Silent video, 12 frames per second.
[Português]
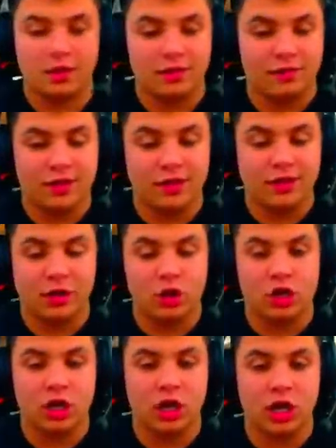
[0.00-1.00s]
fez é
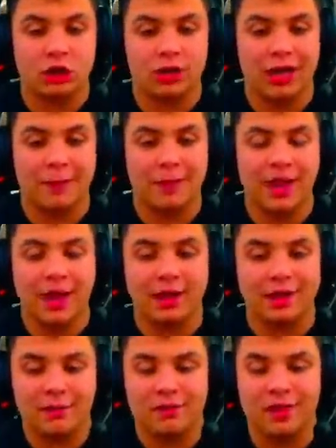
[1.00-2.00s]
elogiando lá.
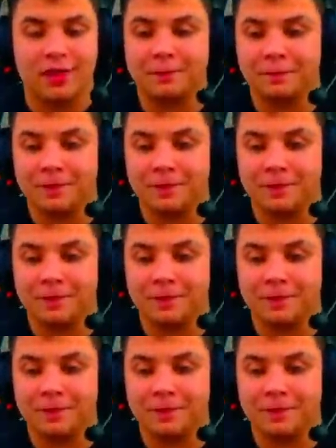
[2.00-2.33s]
Brigadão, velho.